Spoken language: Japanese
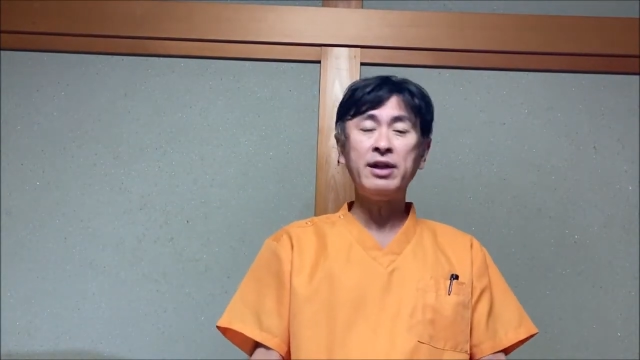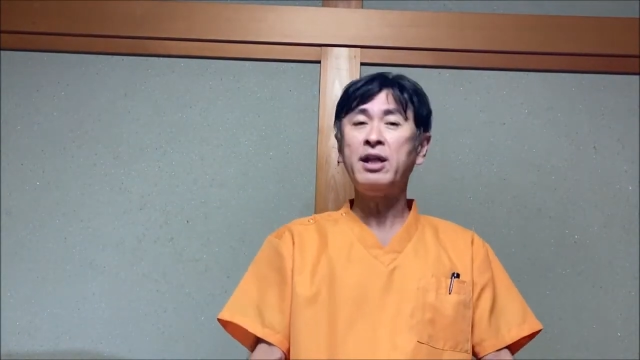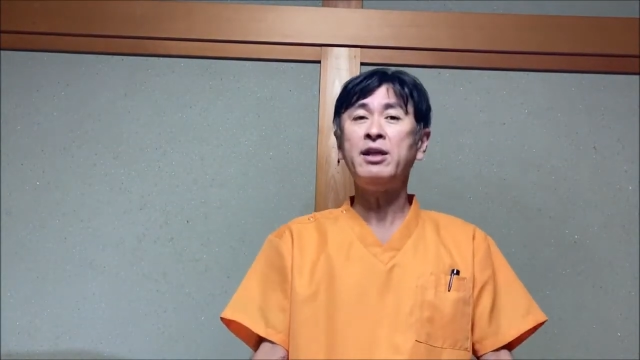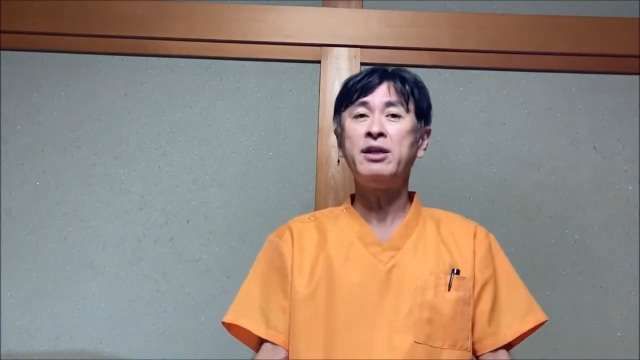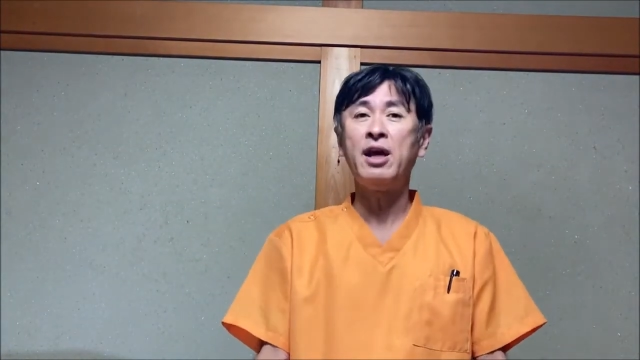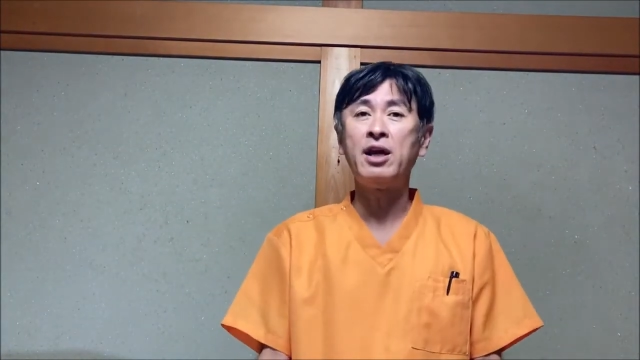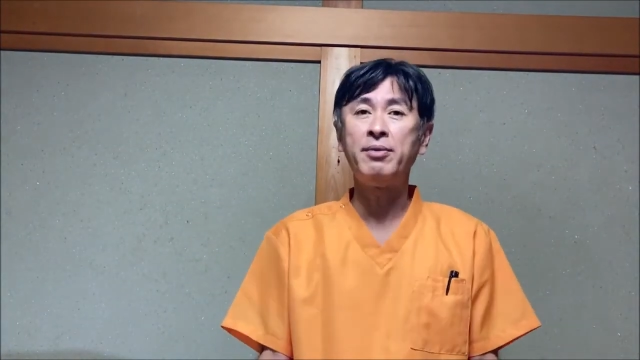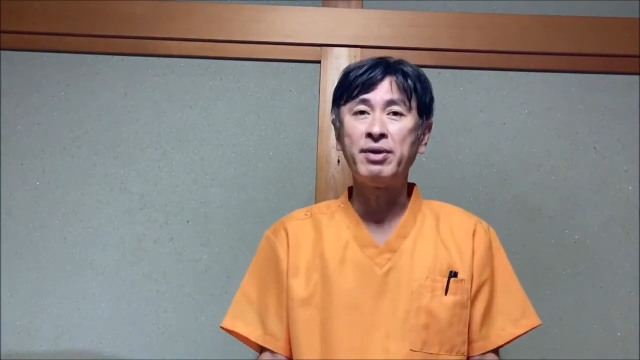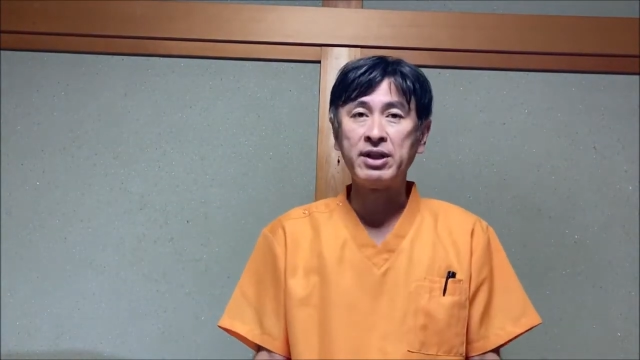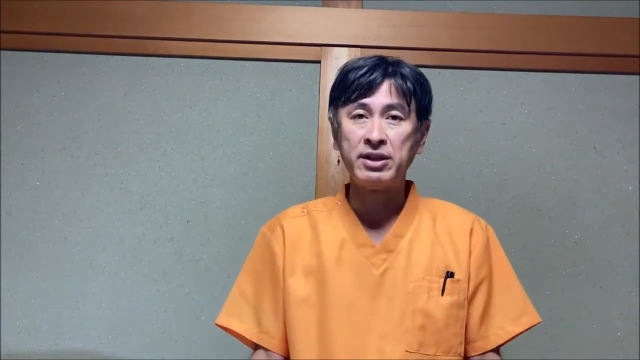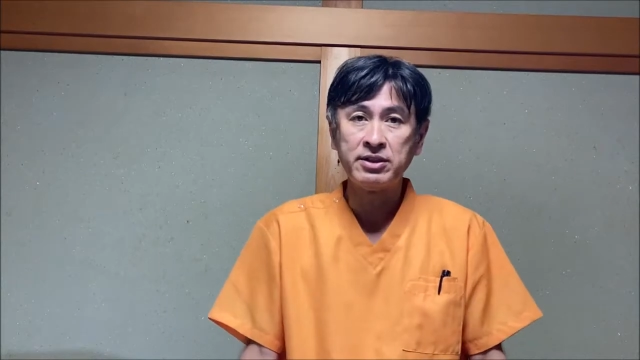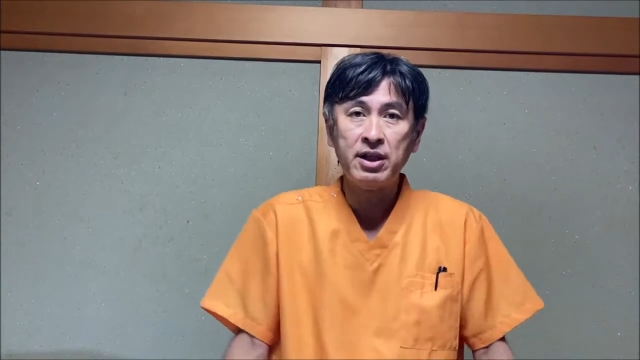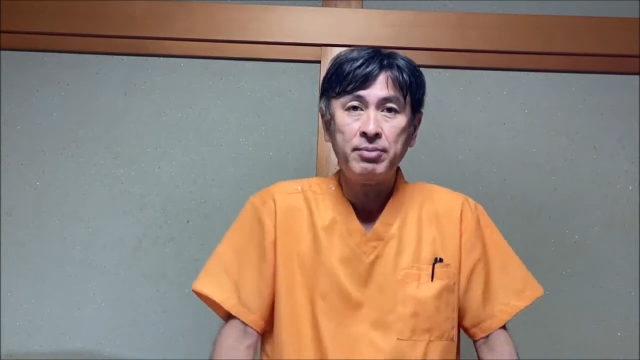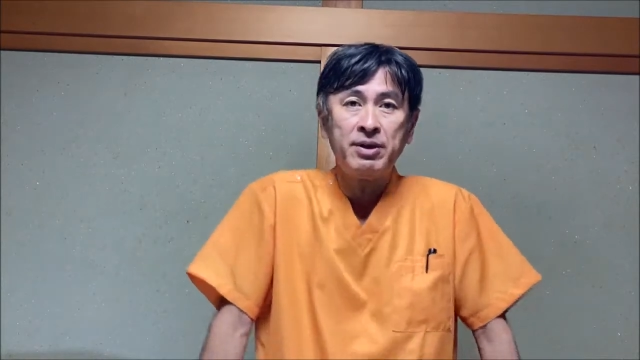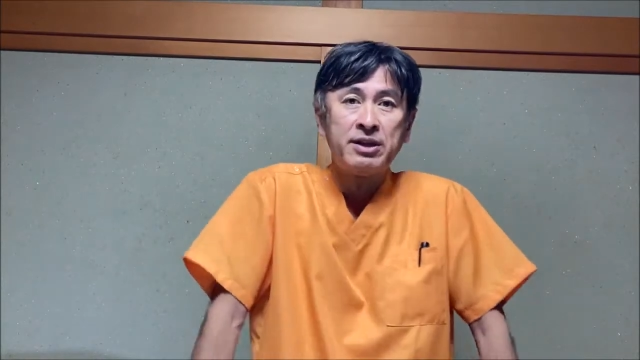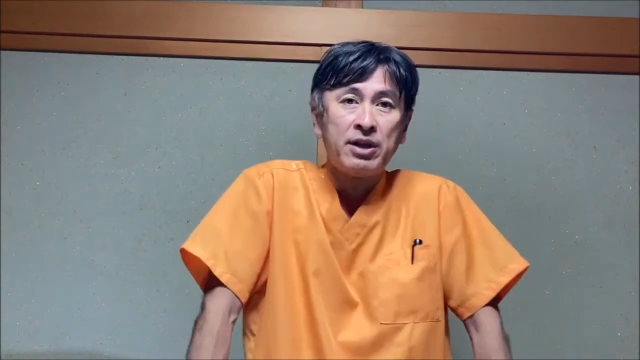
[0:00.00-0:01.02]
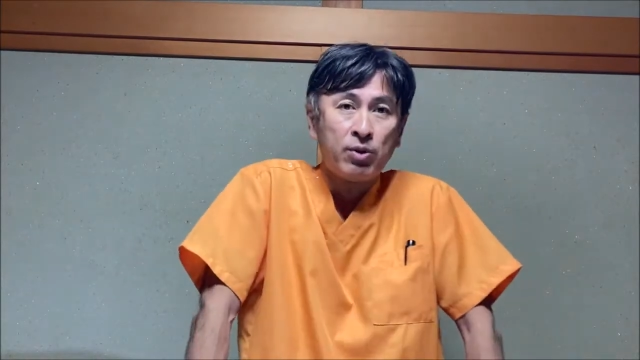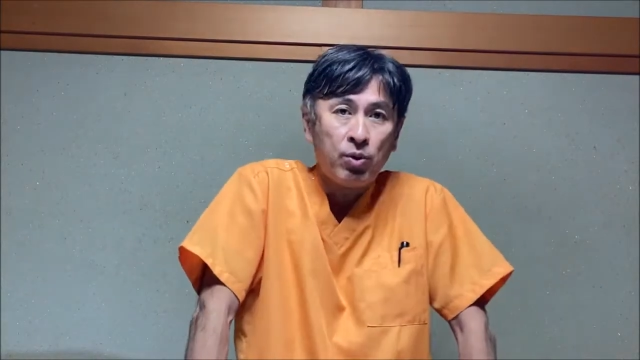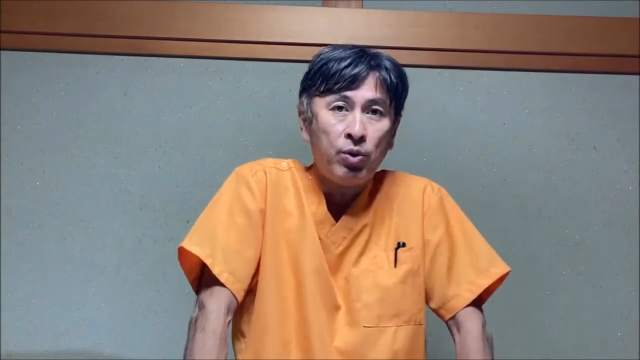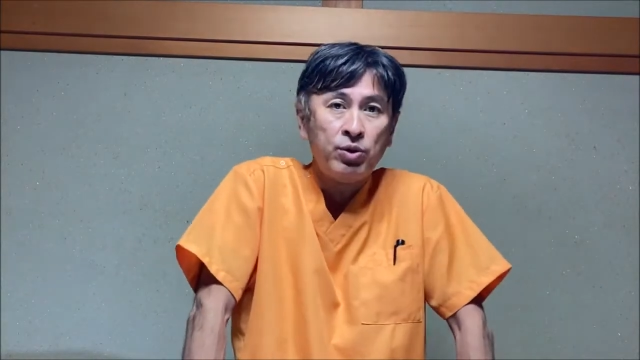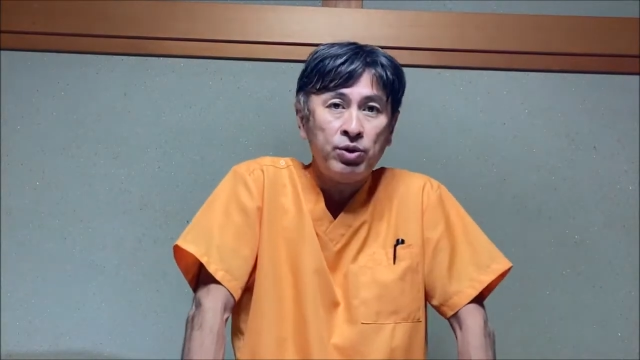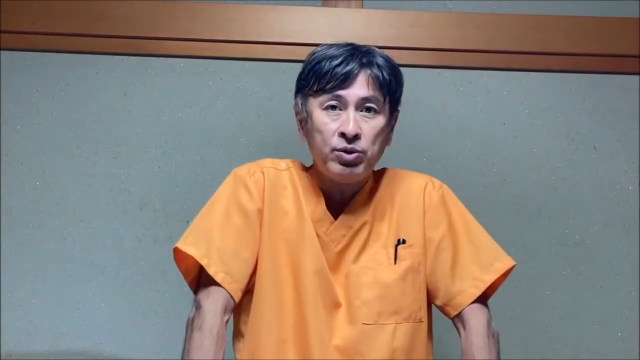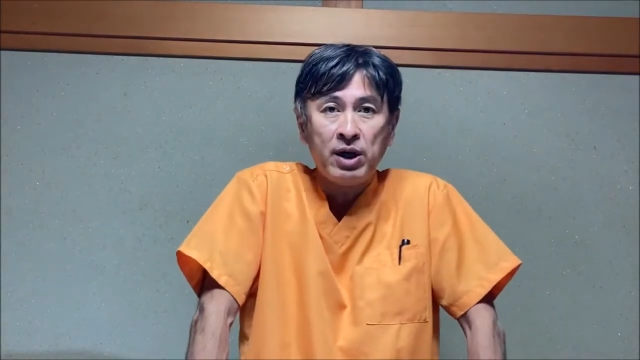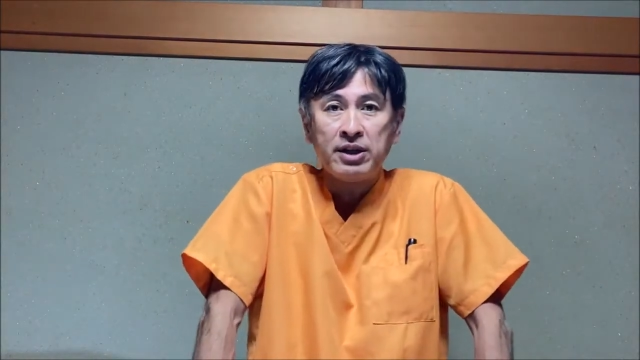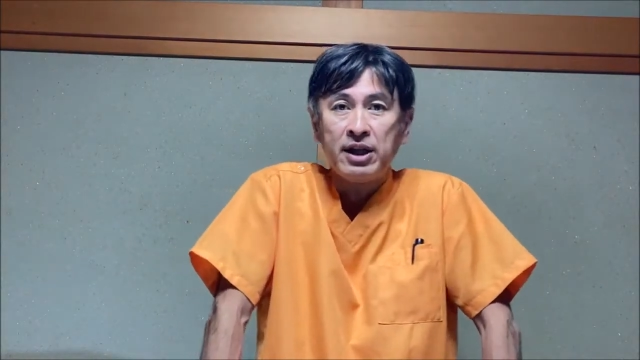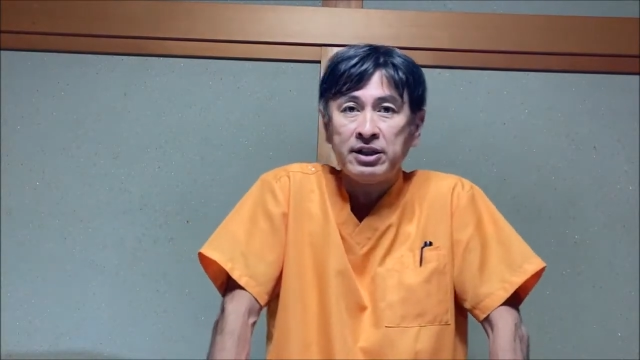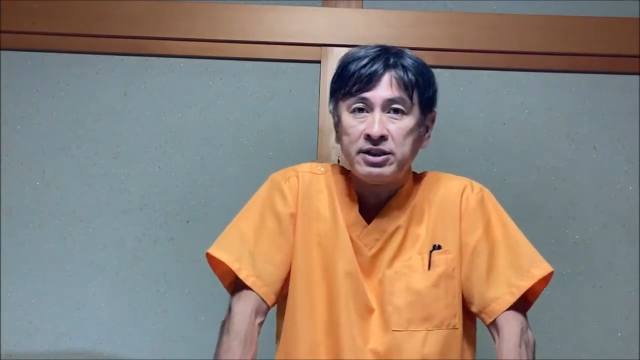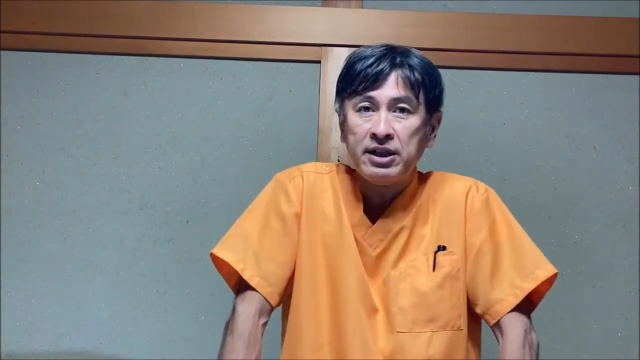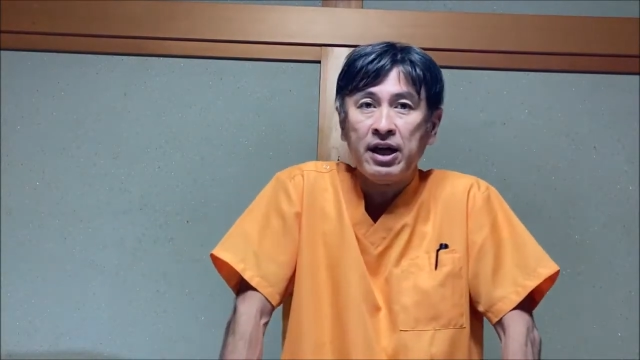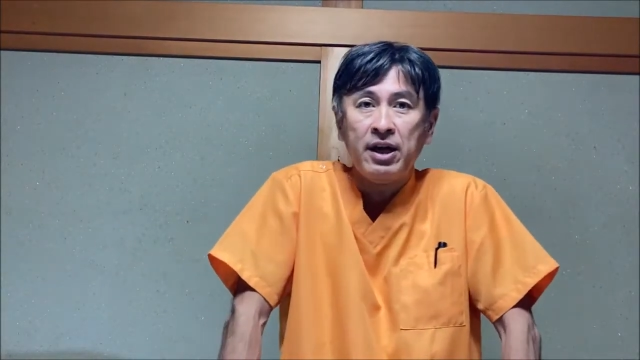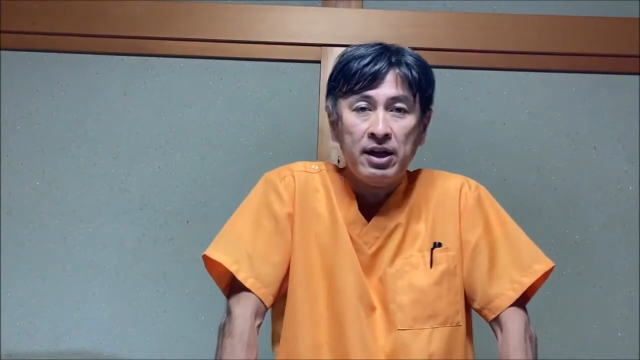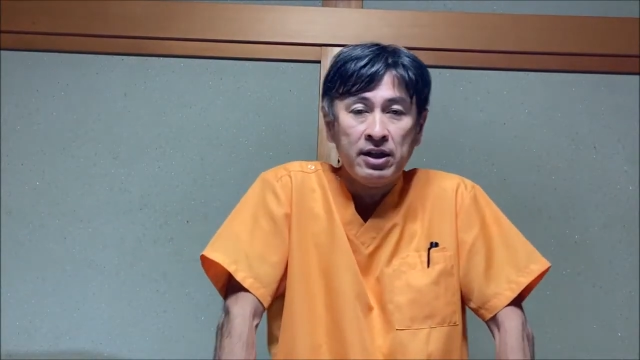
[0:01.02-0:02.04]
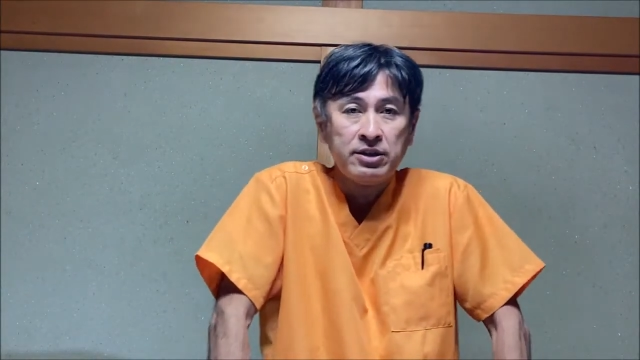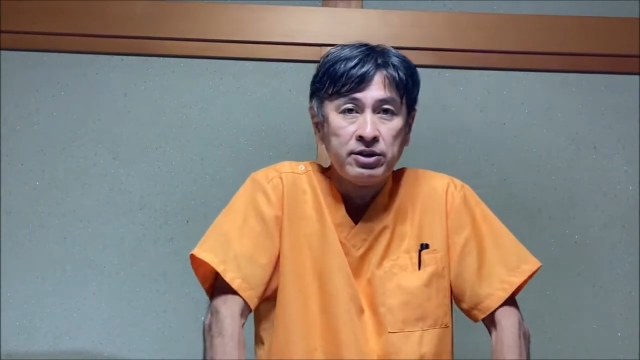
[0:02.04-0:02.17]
手にやればですね、皆さんこういう形で